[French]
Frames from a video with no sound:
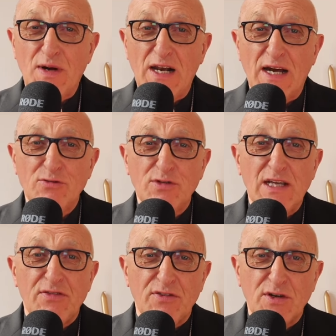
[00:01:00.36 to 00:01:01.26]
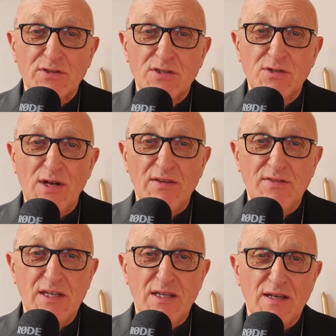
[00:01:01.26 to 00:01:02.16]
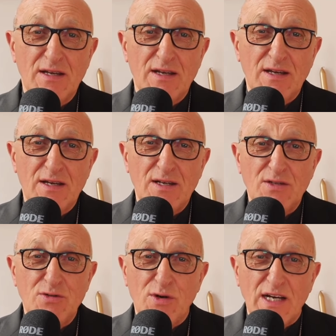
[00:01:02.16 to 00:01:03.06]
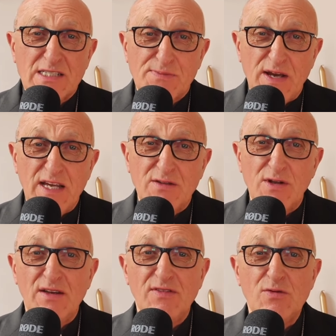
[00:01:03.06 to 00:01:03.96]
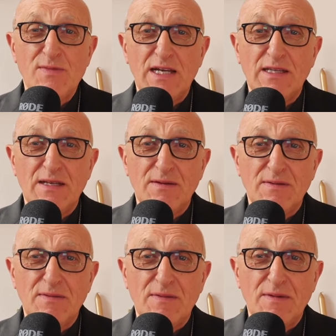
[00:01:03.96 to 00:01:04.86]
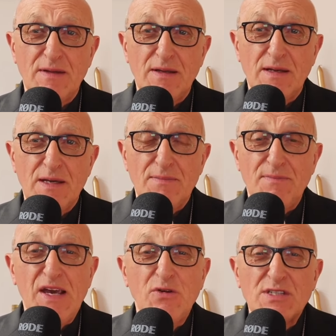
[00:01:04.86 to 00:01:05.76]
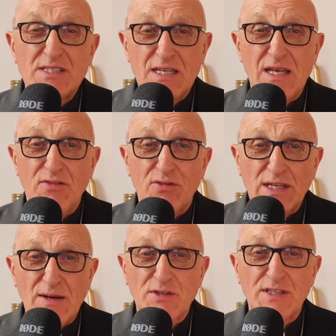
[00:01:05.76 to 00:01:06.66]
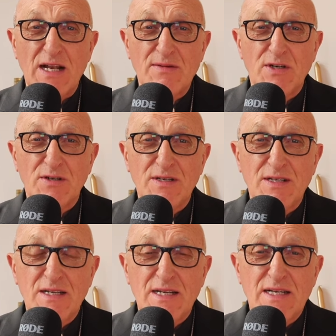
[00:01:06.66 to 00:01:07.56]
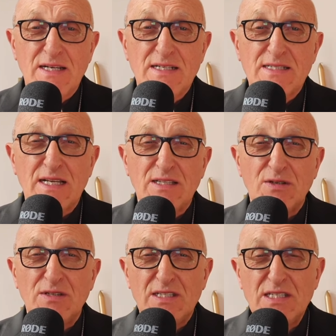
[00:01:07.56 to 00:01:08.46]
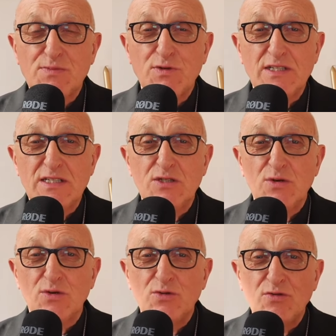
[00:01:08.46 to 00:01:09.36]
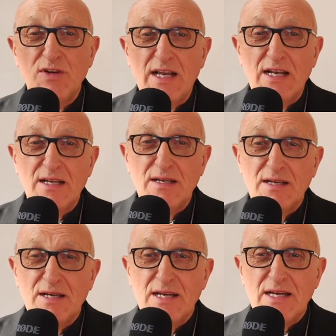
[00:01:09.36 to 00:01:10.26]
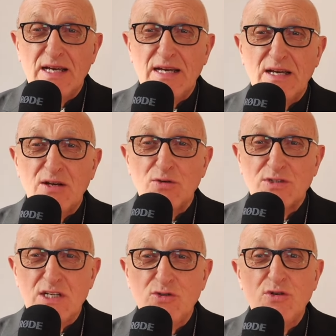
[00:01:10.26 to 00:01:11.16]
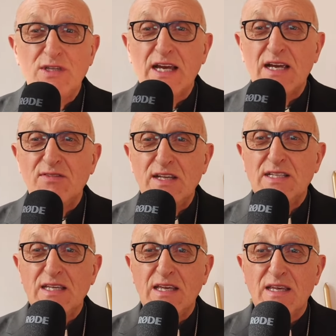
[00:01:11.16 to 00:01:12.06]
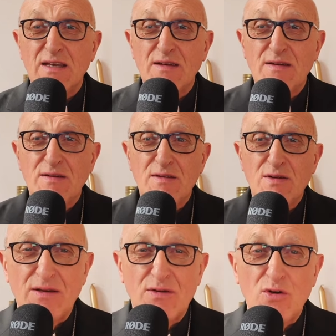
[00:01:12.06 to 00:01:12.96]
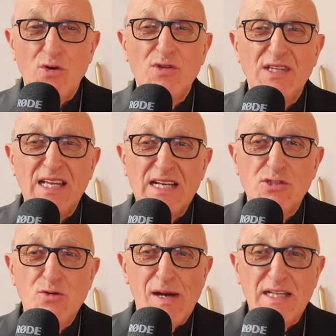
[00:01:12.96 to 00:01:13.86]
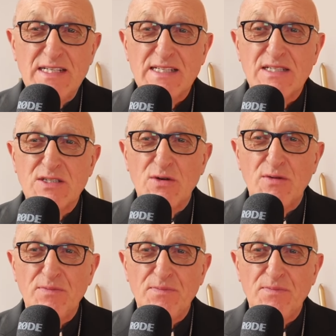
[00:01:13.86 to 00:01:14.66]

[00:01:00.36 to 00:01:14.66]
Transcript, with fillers: parlera de défense de la vie, du respect de la vie humaine. Mais aussi, fondamentalement, cette disposition nouvelle constitue une dérive éthique, une déshumanisation.